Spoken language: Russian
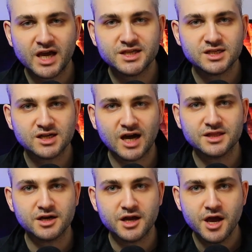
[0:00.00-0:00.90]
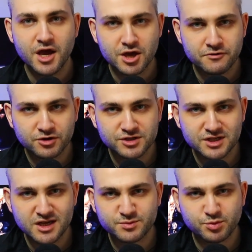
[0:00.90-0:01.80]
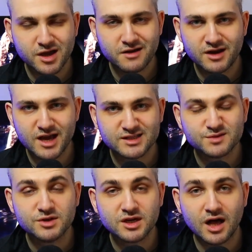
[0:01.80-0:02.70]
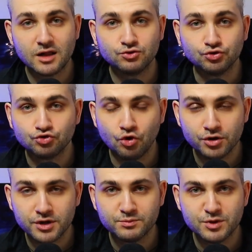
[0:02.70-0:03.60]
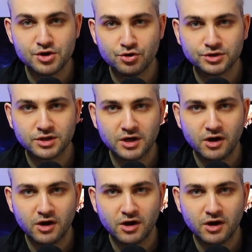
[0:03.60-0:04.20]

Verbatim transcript: эти кадры. И вот здесь, проявляя смекалку, Торин берет